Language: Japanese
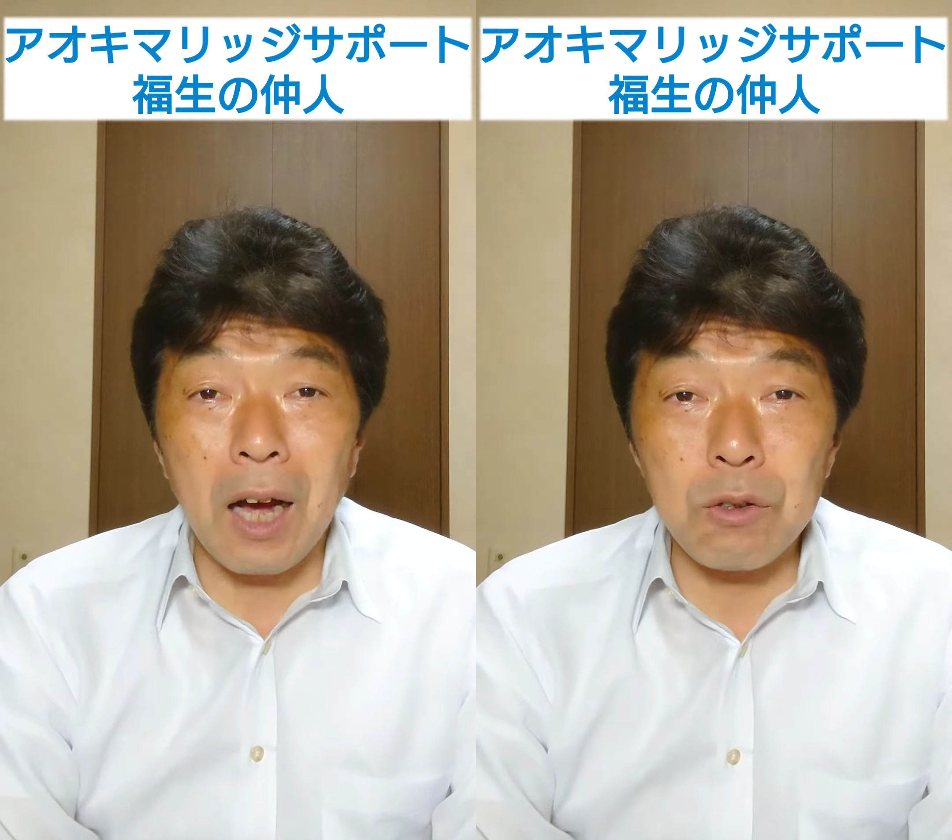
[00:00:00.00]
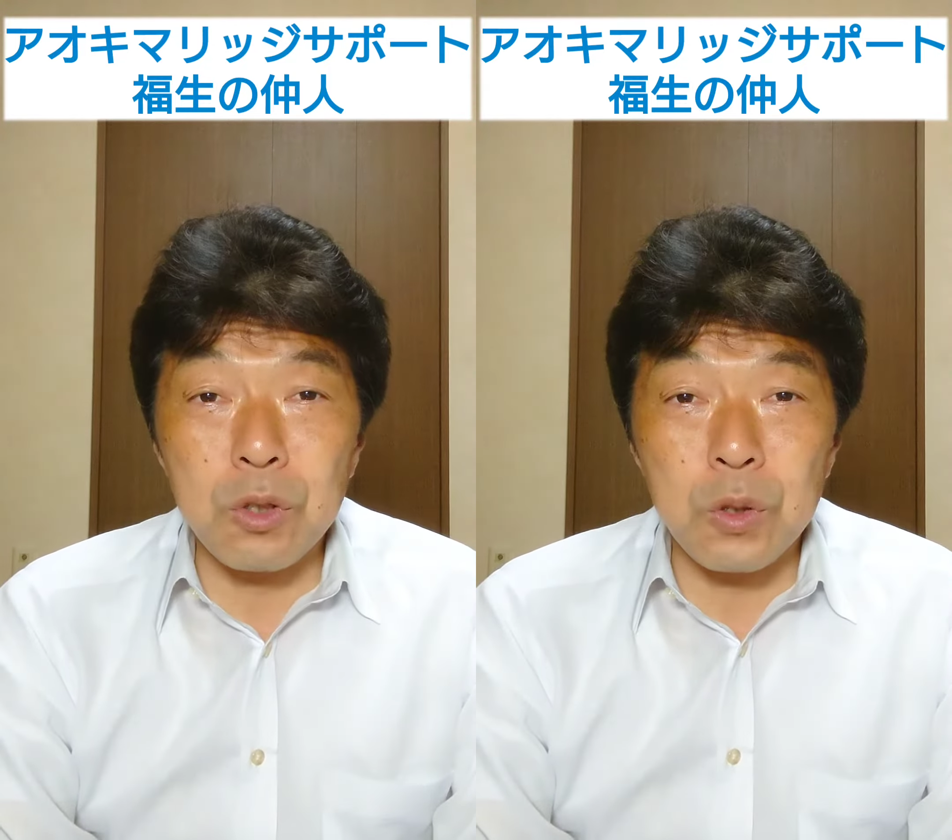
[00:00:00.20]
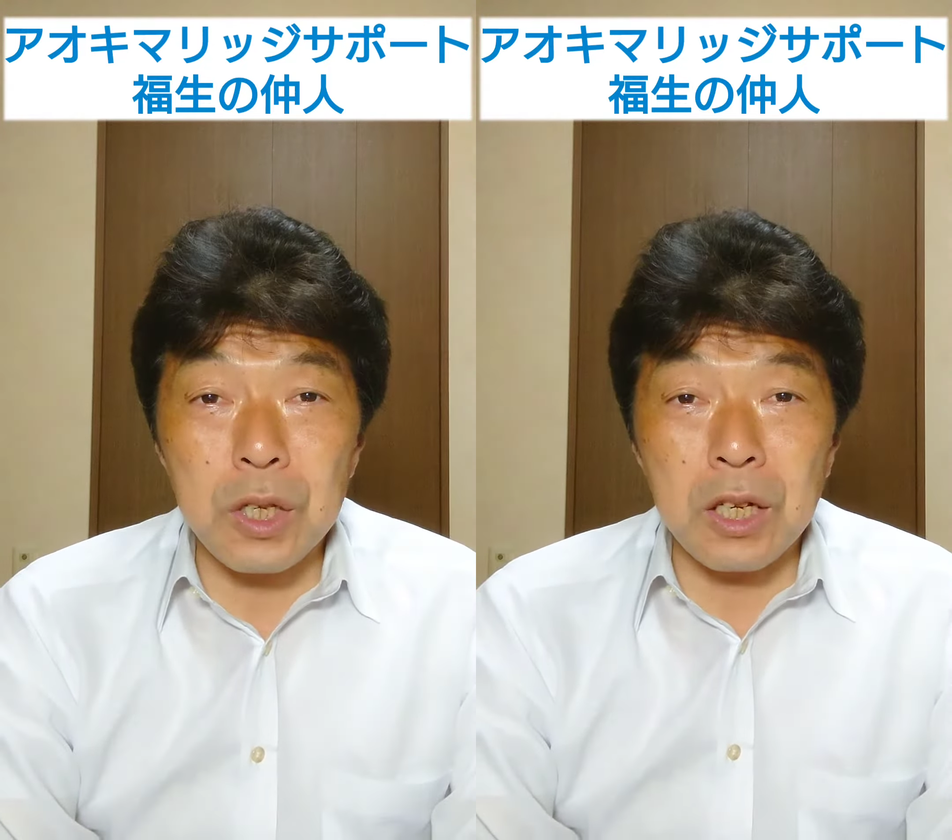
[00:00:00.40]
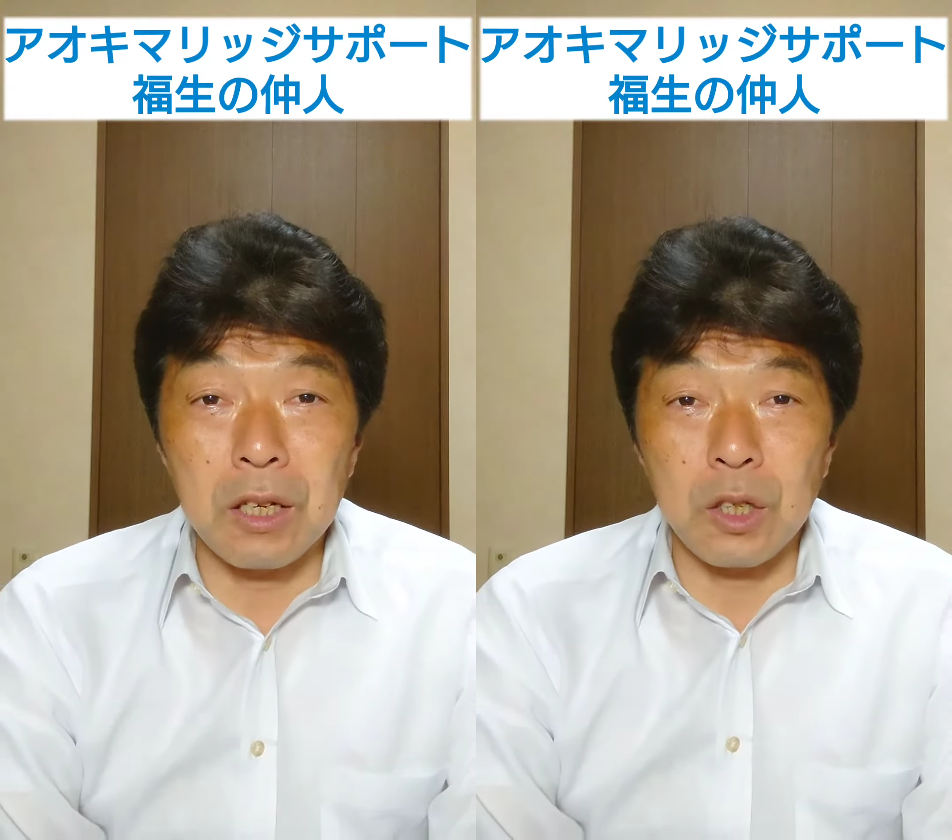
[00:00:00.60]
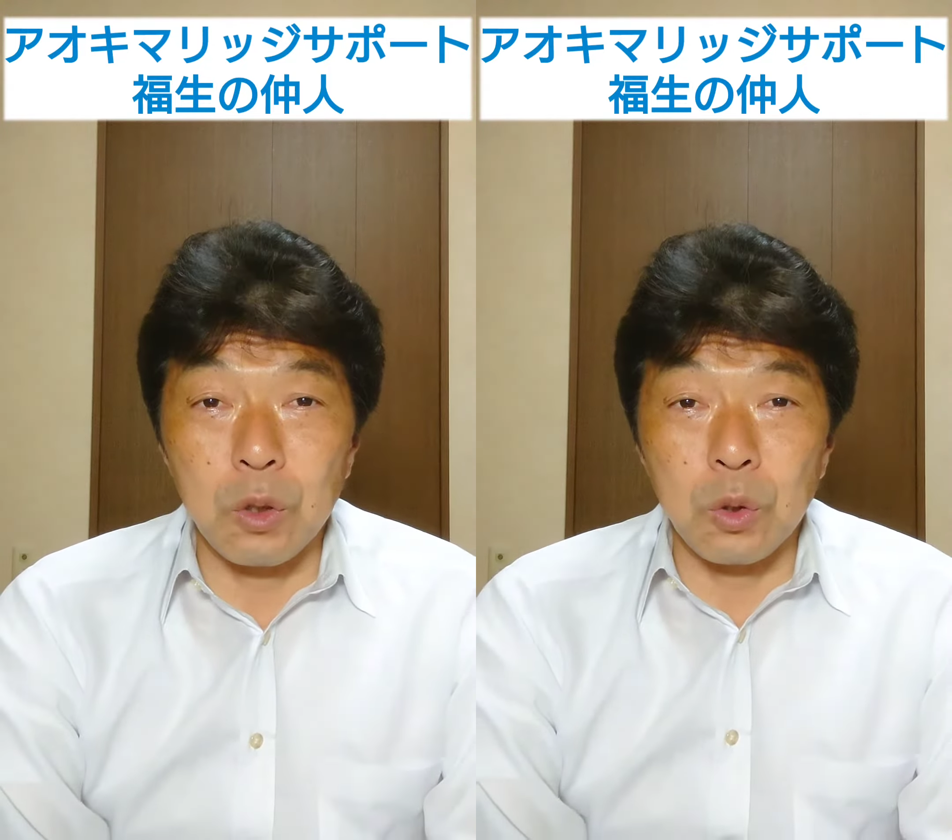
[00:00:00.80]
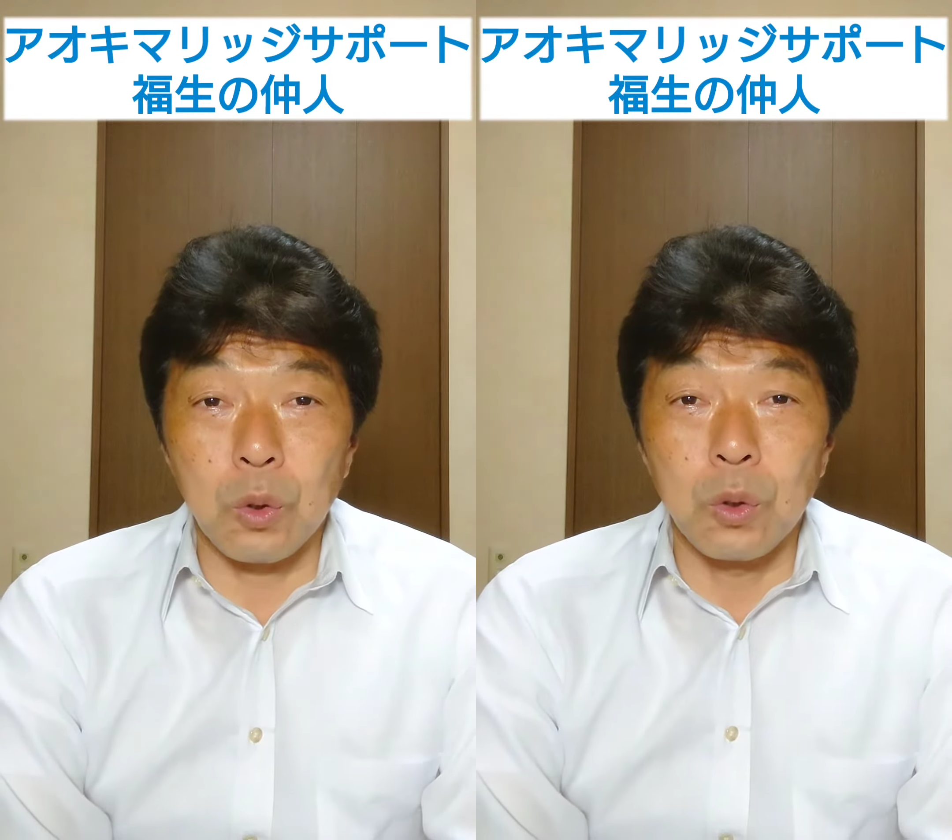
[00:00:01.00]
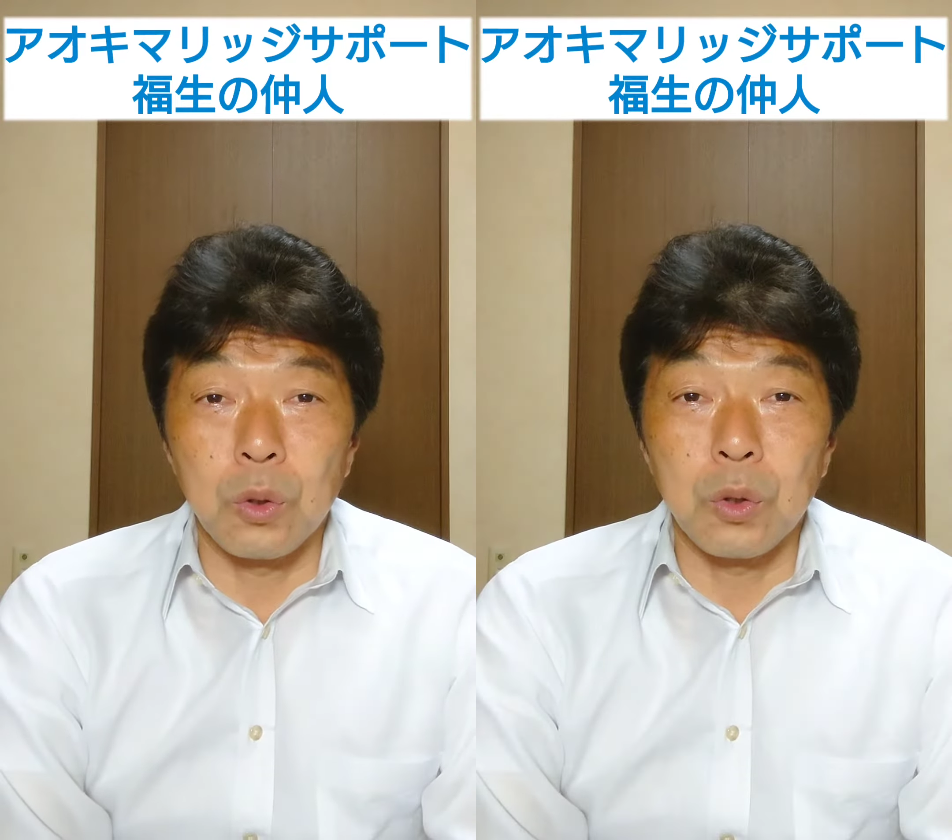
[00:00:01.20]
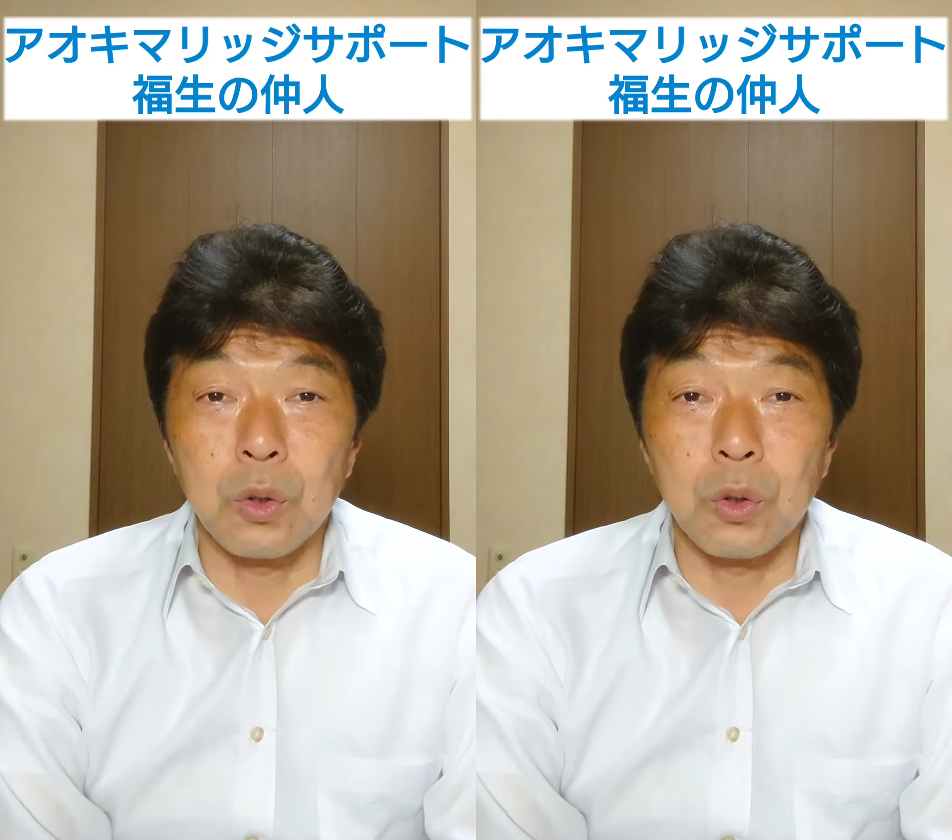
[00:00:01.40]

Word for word: ある調査機関によると